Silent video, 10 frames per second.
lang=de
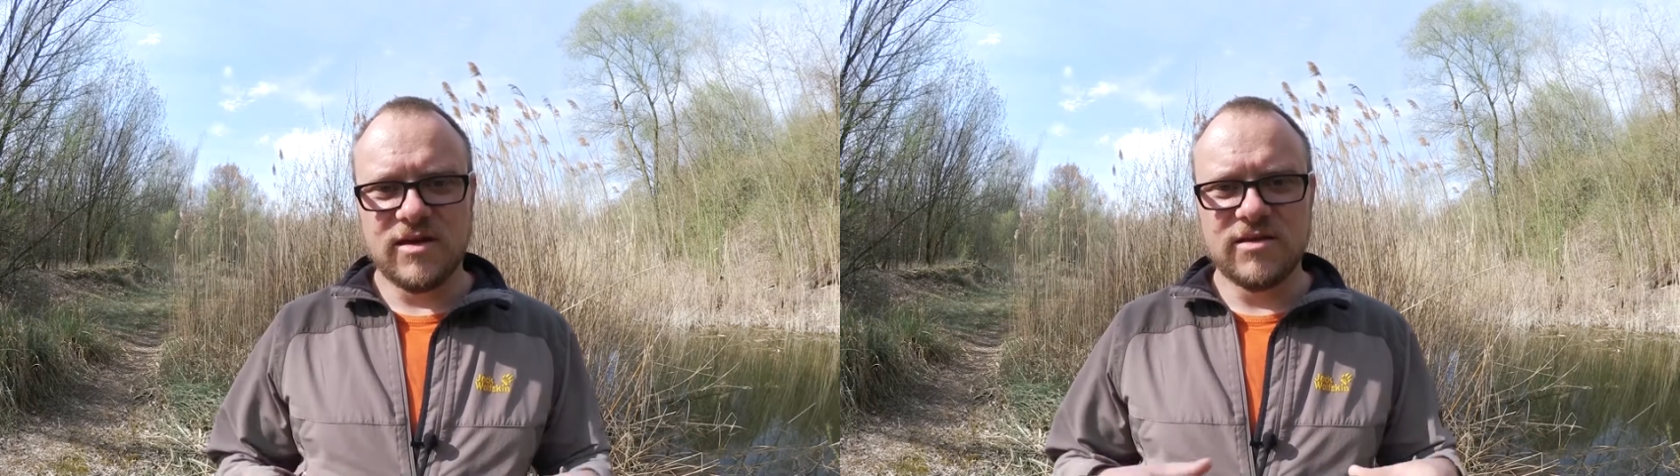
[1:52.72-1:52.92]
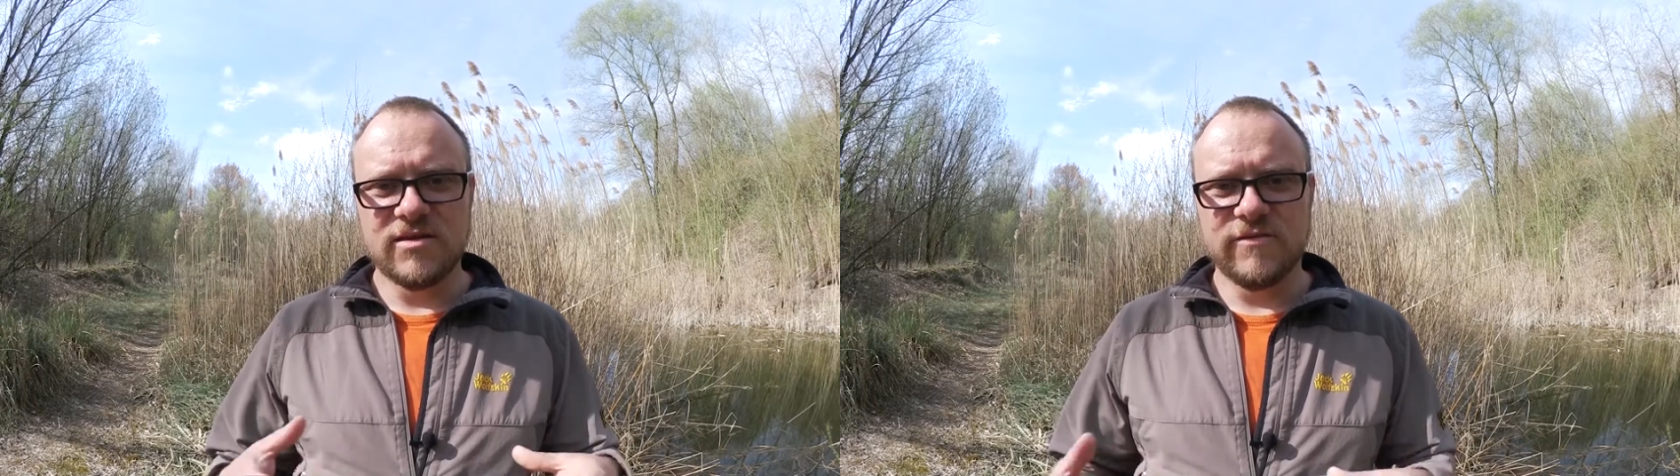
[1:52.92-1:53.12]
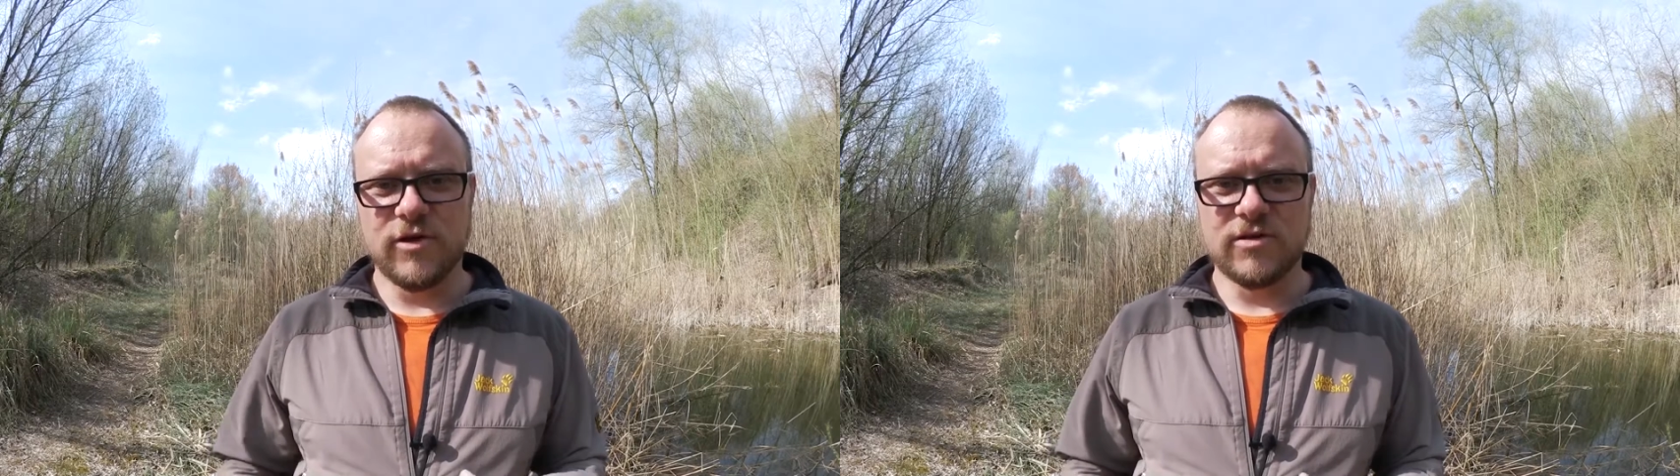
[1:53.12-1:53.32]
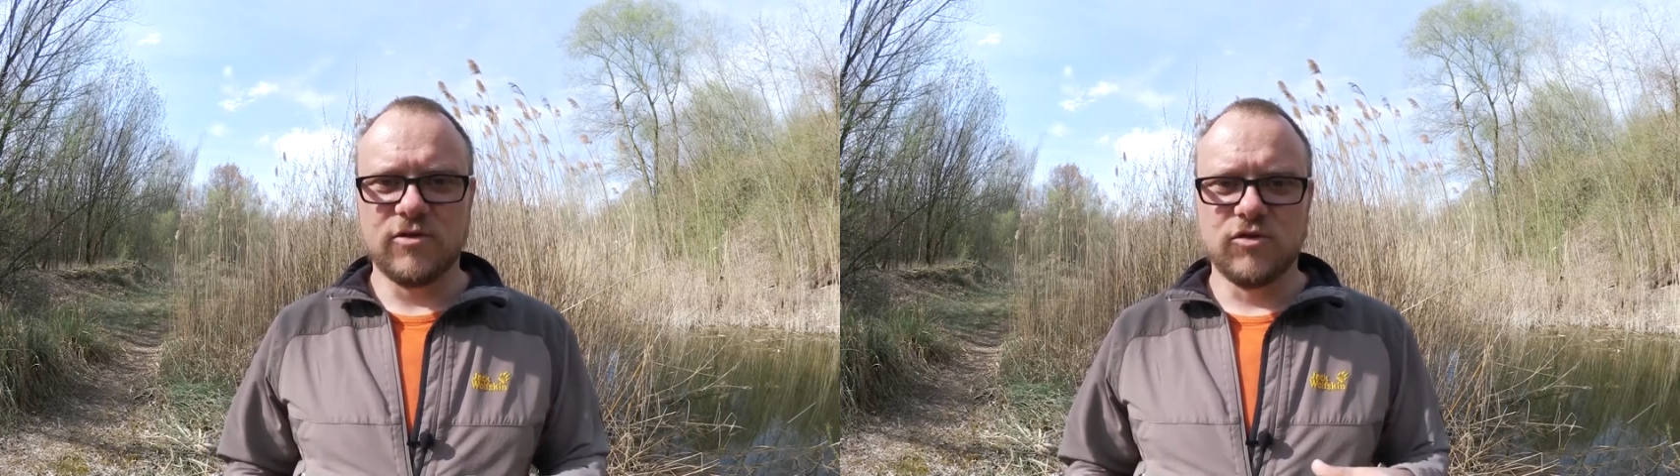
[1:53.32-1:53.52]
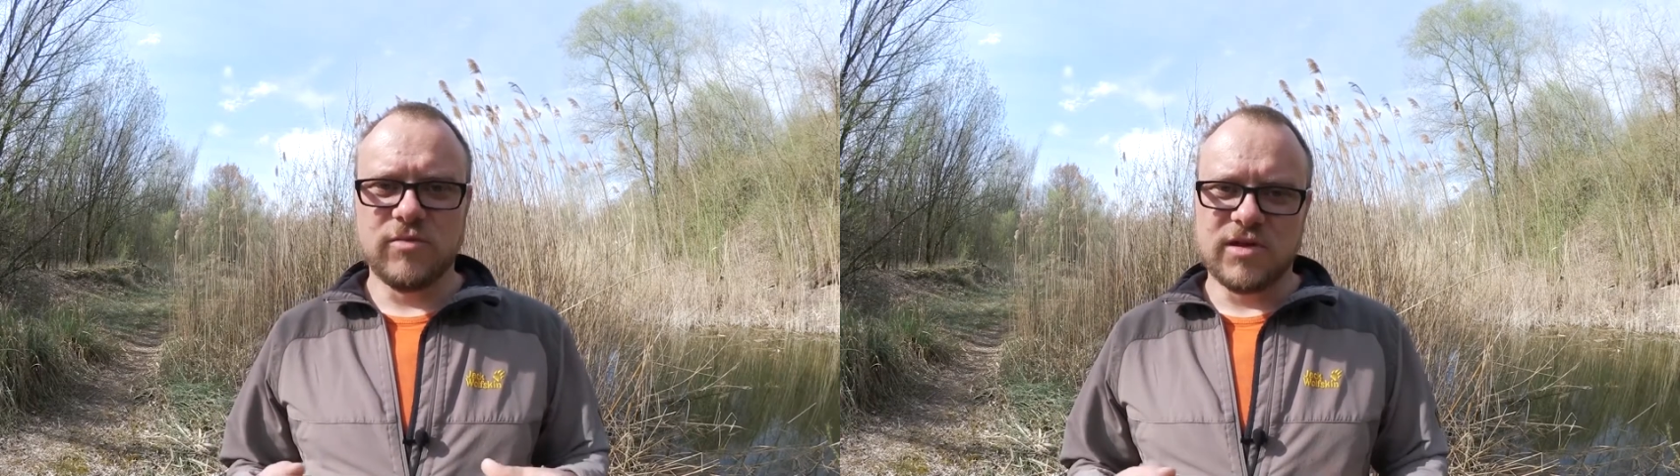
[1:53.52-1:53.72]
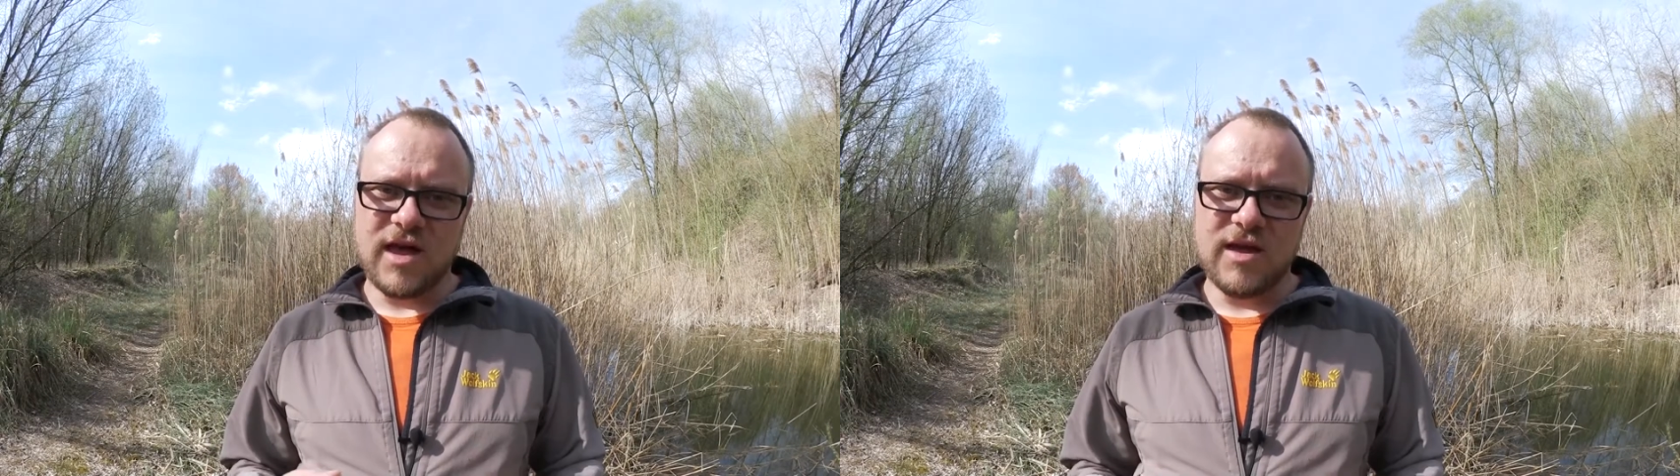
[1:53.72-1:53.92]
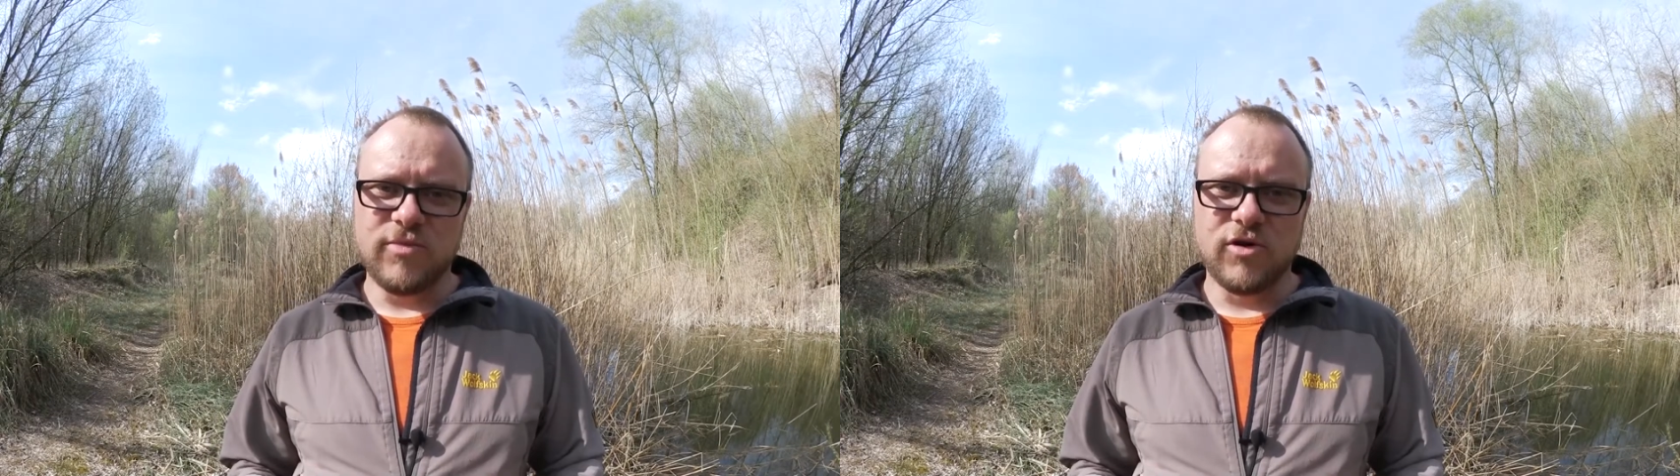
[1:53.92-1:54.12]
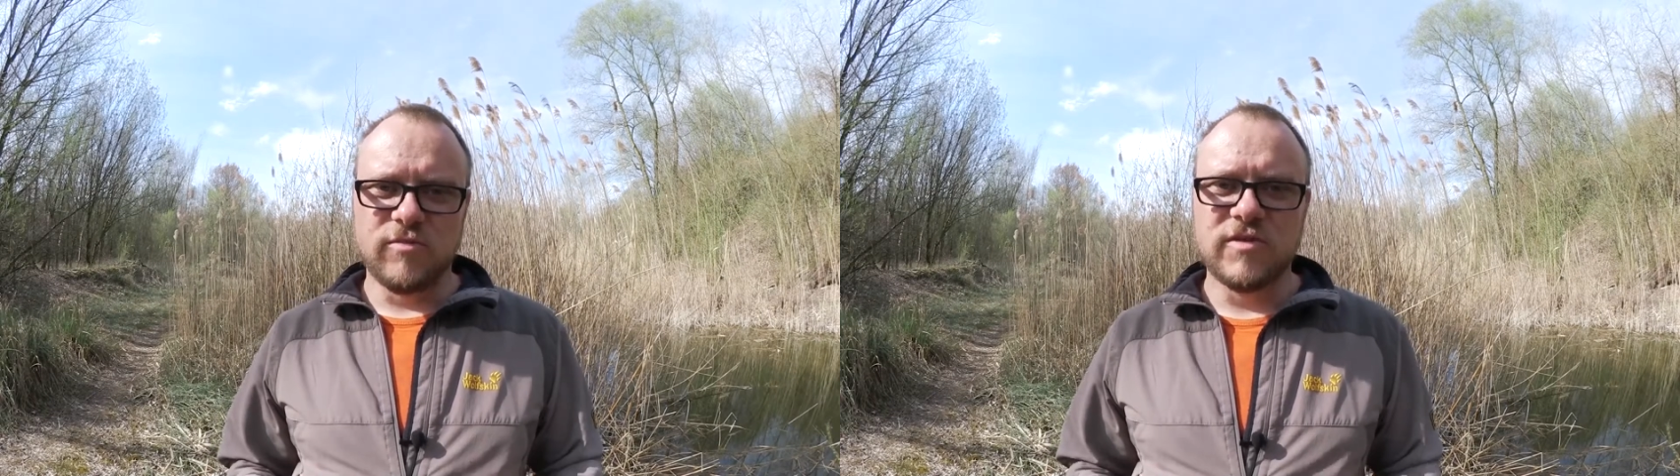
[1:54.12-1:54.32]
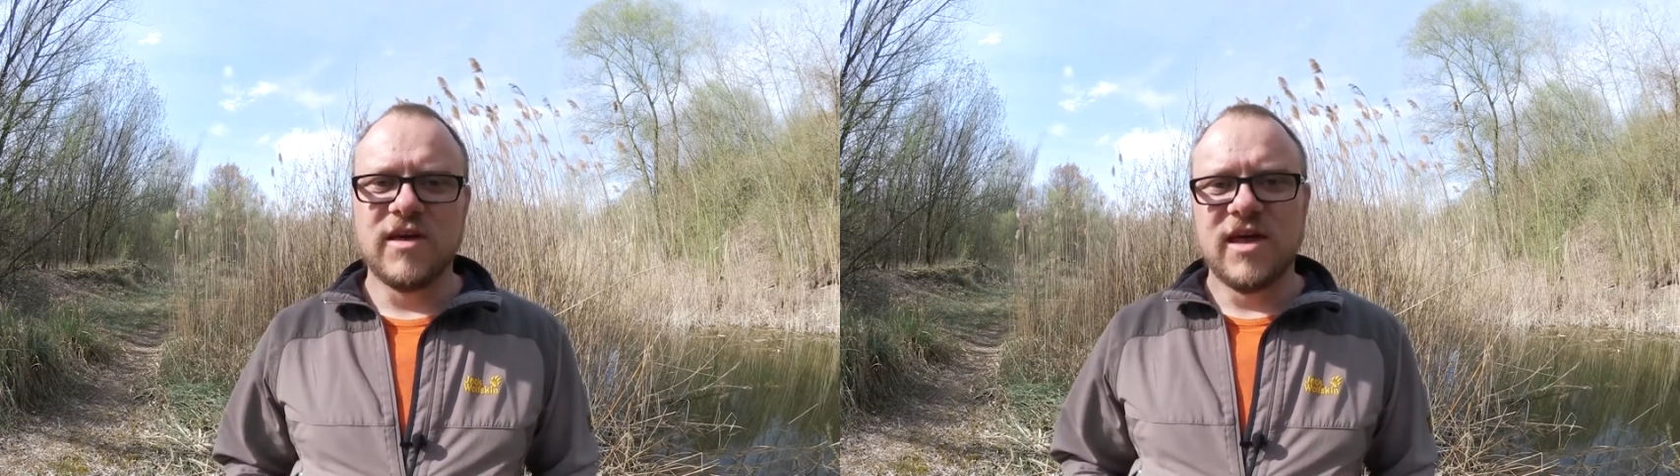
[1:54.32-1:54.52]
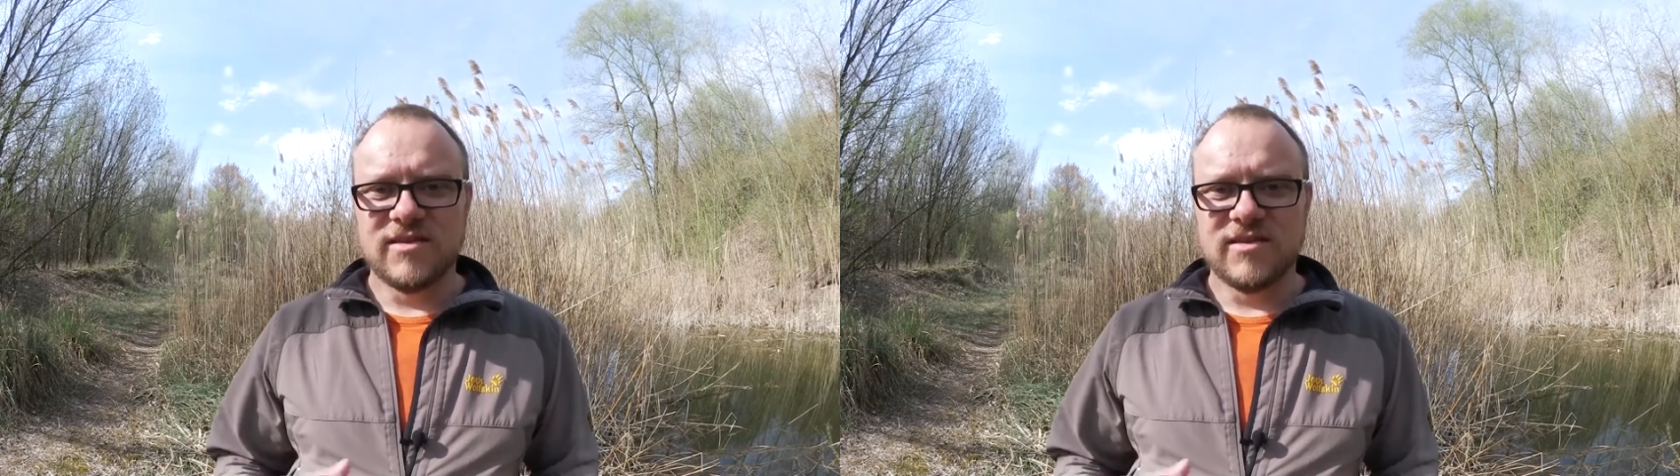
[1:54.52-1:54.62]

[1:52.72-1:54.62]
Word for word: in den Vordergrund mit reinbekommt.